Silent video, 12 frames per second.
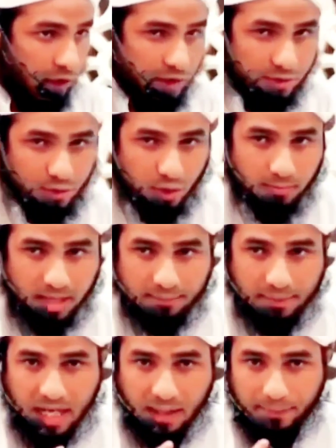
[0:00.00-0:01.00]
और जो माँ
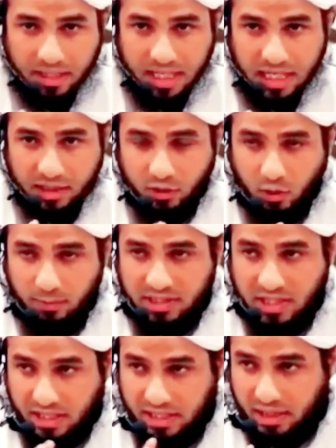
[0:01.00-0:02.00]
बाप लड़ाइयों में
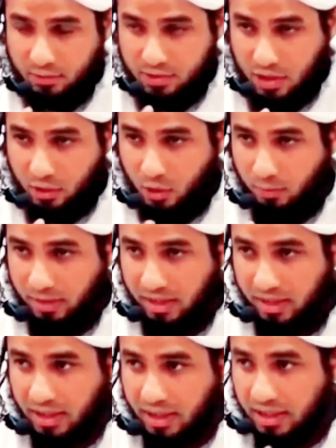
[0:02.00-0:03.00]
झगड़े झगड़ों
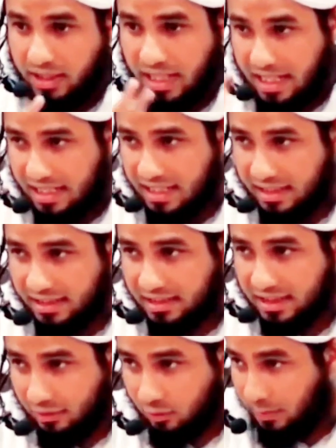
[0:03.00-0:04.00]
में गालियां
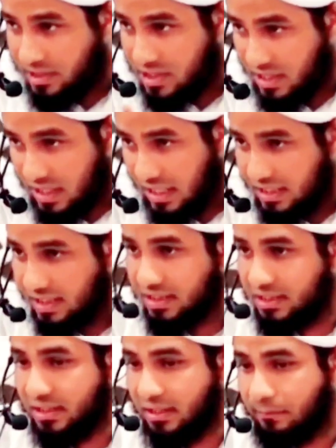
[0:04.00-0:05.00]
देते हैं वो बच्चे गालियां
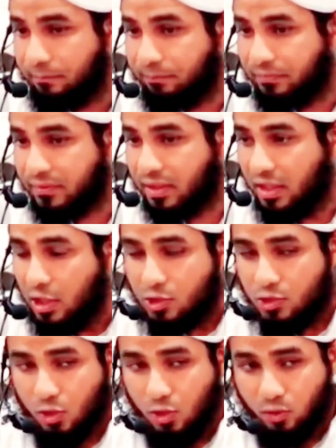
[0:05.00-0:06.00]
देते
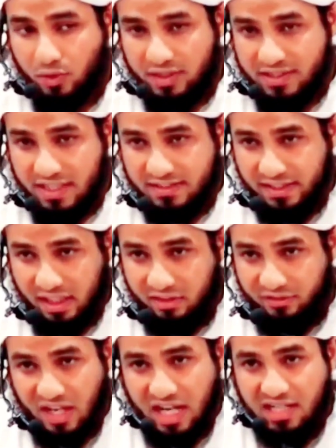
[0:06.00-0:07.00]
हैं जो वे जैसे
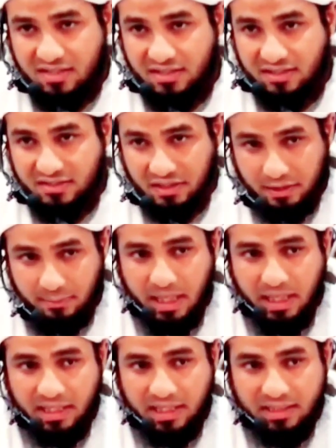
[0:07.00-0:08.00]
अल्फाज
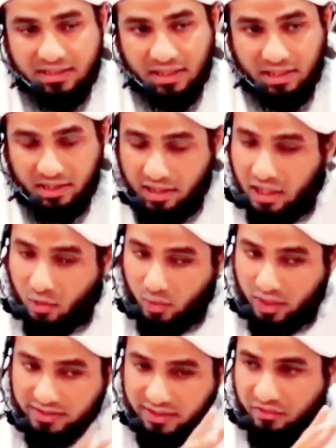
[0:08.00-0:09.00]
इस्तेमाल करते हैं
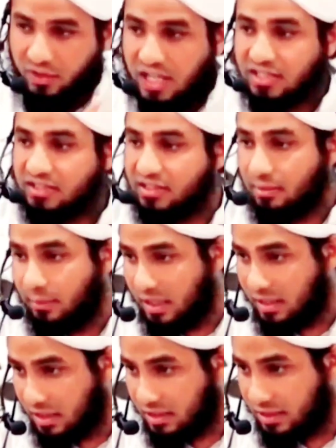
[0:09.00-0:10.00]
वैसे अल्फाज
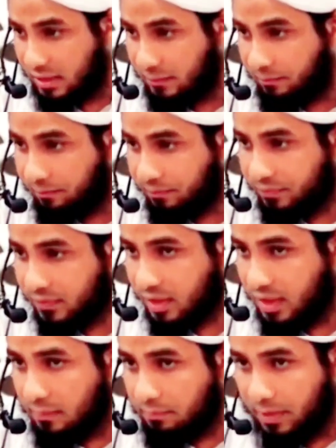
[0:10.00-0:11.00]
इस्तेमाल करते
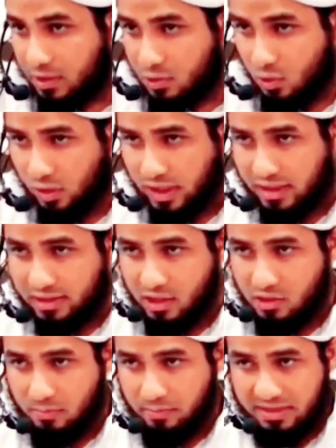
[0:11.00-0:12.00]
हैं बच्चों के
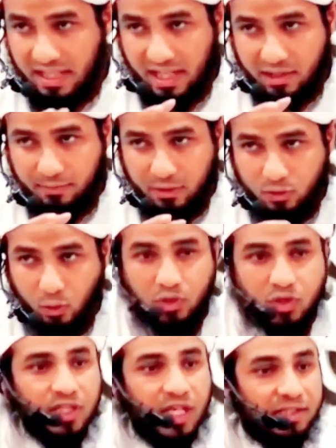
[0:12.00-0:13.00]
अंदर जो मिजाज में
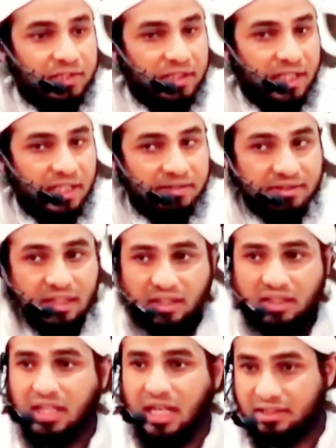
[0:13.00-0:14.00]
तुरशी आती है
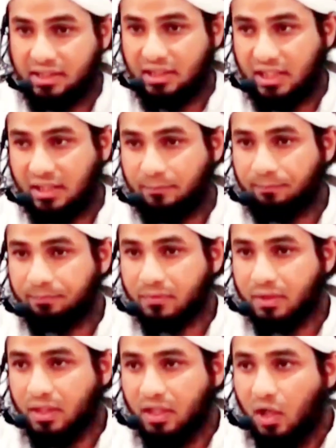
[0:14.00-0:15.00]
तलखी आती है
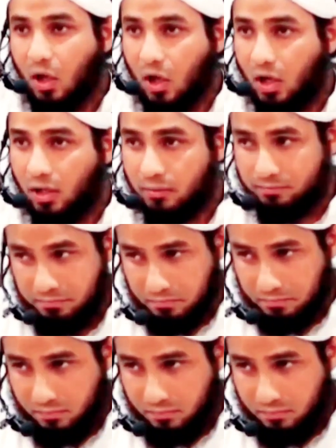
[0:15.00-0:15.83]
और